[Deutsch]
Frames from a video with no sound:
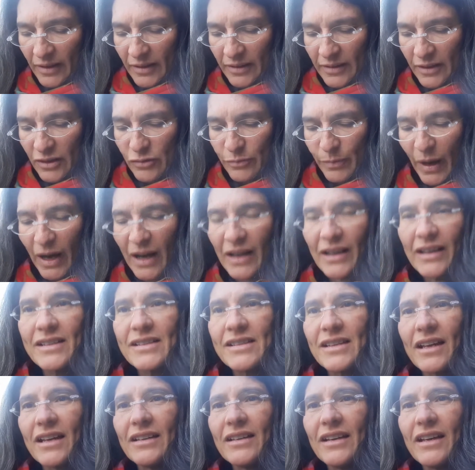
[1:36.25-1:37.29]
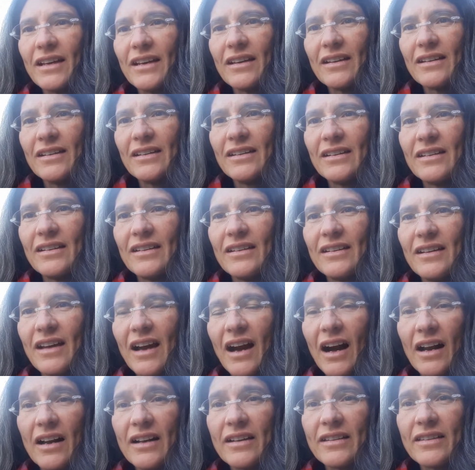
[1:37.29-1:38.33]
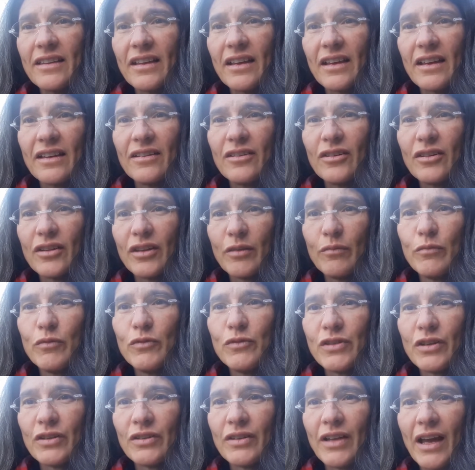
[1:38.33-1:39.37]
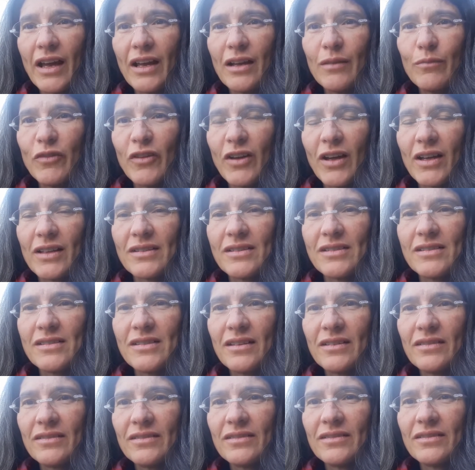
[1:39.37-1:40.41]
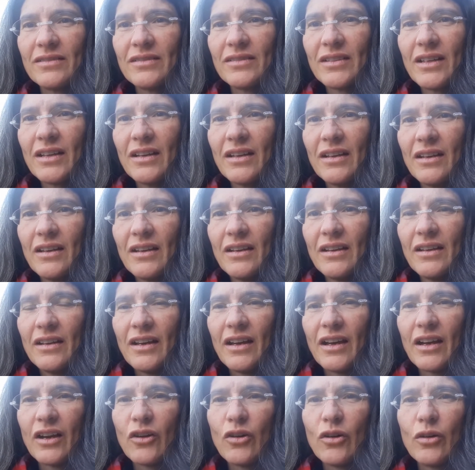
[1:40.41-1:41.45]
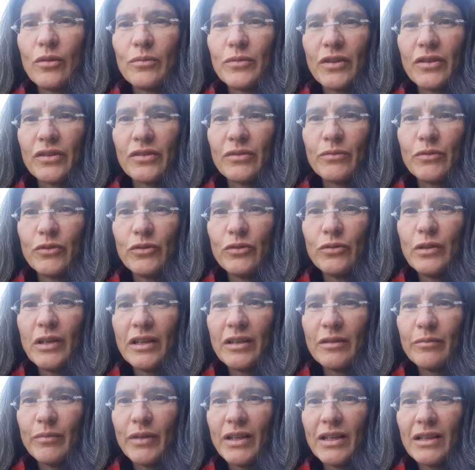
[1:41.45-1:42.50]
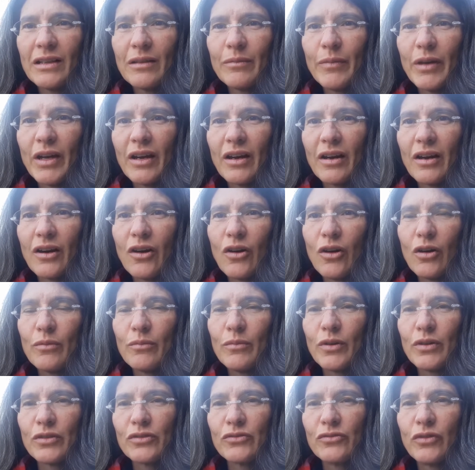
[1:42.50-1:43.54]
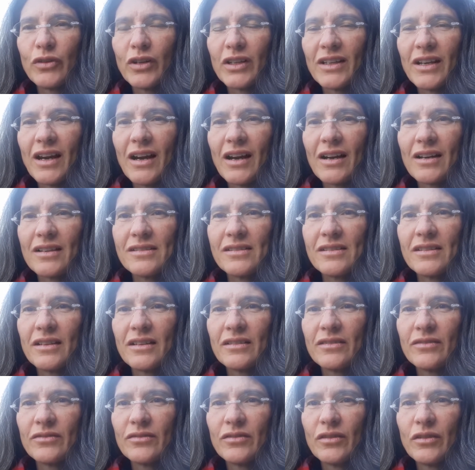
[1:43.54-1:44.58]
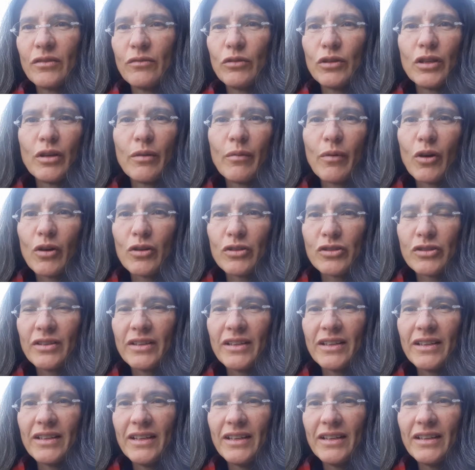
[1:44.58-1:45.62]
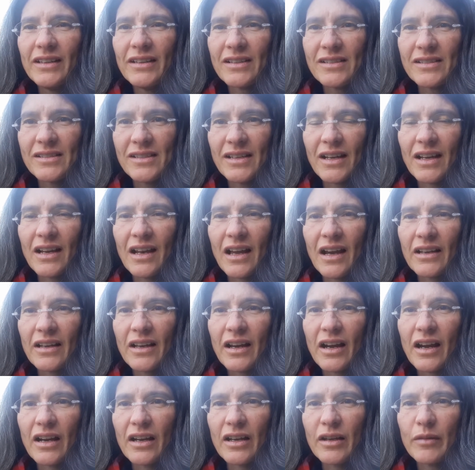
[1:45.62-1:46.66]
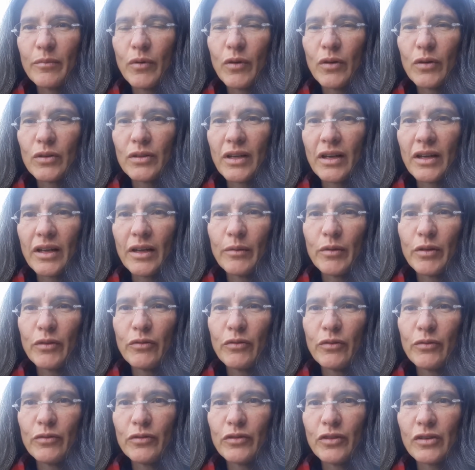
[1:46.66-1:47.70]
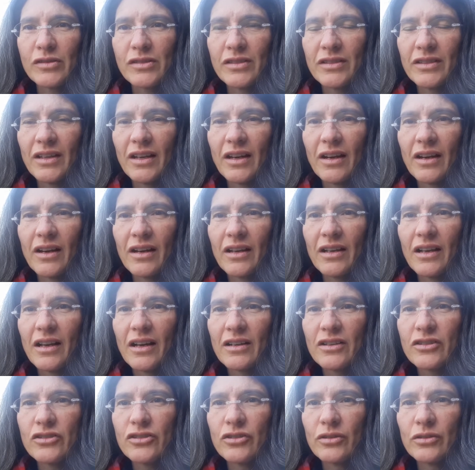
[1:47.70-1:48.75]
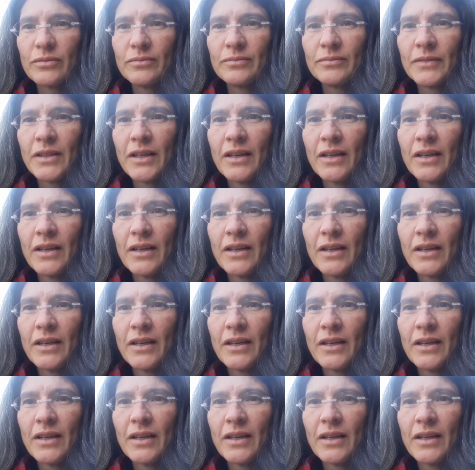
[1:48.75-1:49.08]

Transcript: Der Spargel ist eine alte Gemüse- und Heilpflanze. Er kommt aus dem südlichen Mittelmeerraum, aus Vorderasien, wurde aber auch schon in China sehr lange angebaut, angeblich 5000 Jahre lang schon.